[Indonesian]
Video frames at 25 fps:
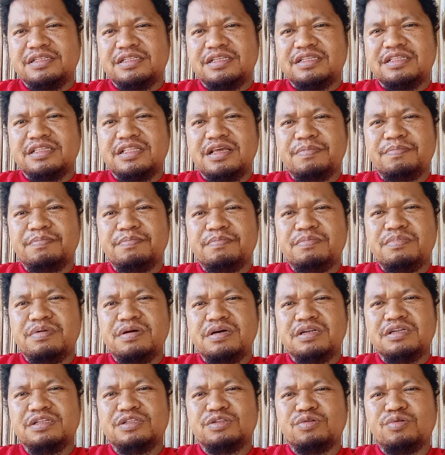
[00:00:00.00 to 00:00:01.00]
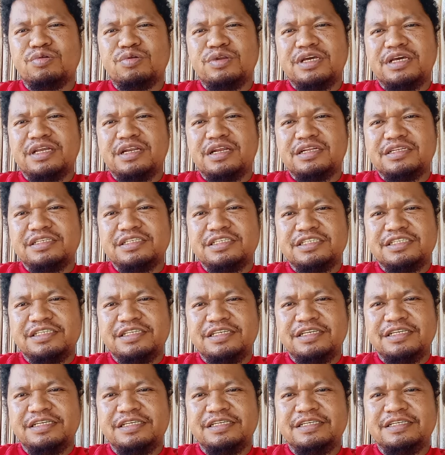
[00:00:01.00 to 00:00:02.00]
Tetap
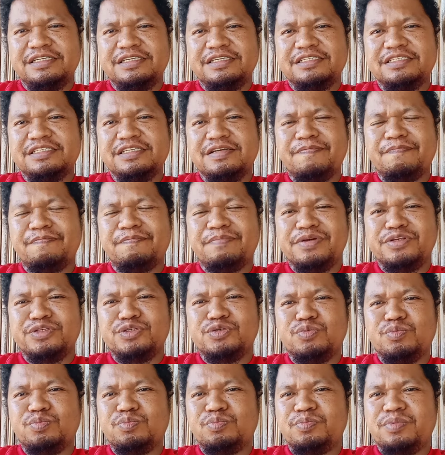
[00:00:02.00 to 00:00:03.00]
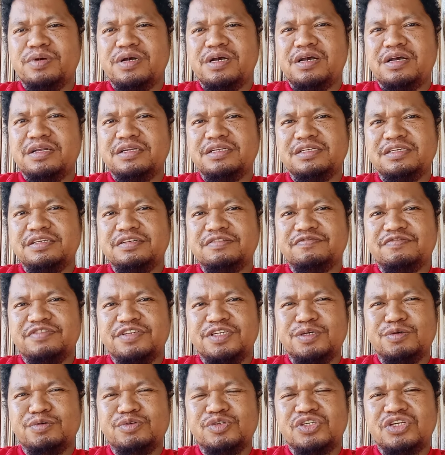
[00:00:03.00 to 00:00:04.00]
bertoleransi. Sampai jumpa di
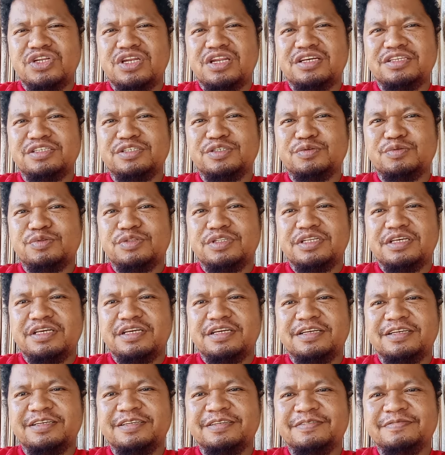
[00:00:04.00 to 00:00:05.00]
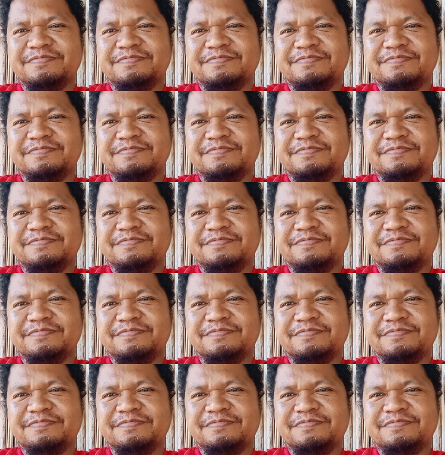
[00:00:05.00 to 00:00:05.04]
video selanjutnya.